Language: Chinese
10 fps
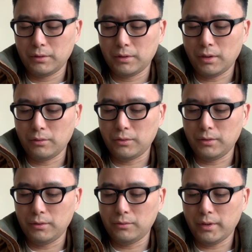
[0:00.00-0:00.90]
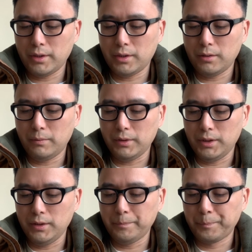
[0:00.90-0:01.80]
操军追之不
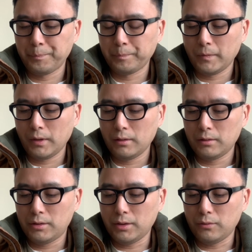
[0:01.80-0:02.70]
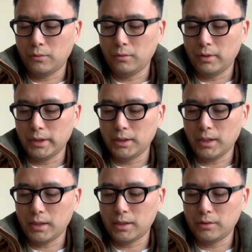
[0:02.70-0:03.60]
及，尽获以
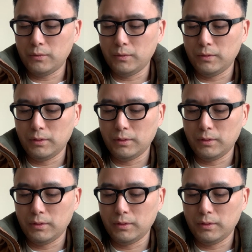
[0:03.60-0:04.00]
下之物，